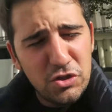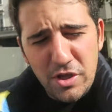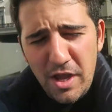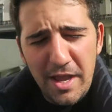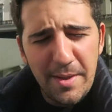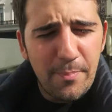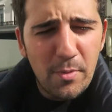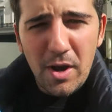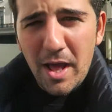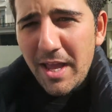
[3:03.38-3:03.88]
Estoy
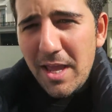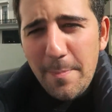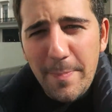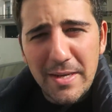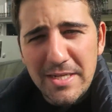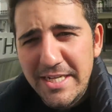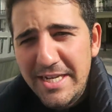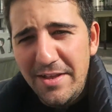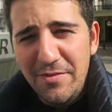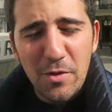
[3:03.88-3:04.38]
ahí por aquí
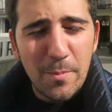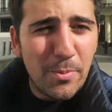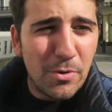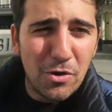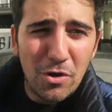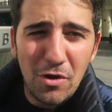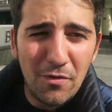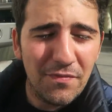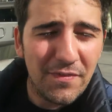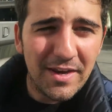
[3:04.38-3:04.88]
paseando
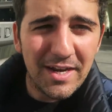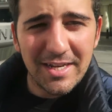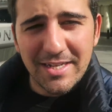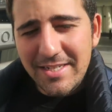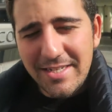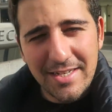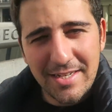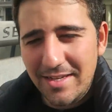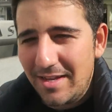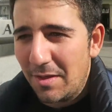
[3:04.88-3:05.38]
por
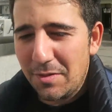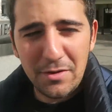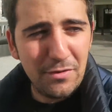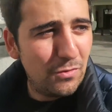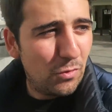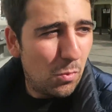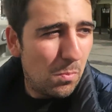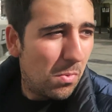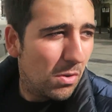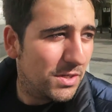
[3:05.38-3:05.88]
Londres y
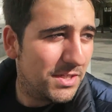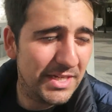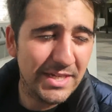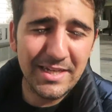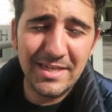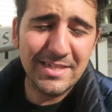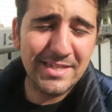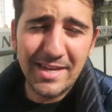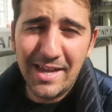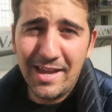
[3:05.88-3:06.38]
haciendo
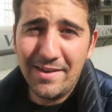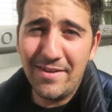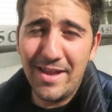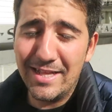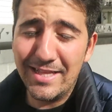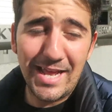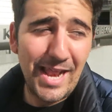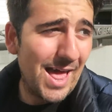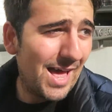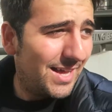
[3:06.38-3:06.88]
unboxing, es que
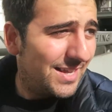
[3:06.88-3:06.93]
vaya.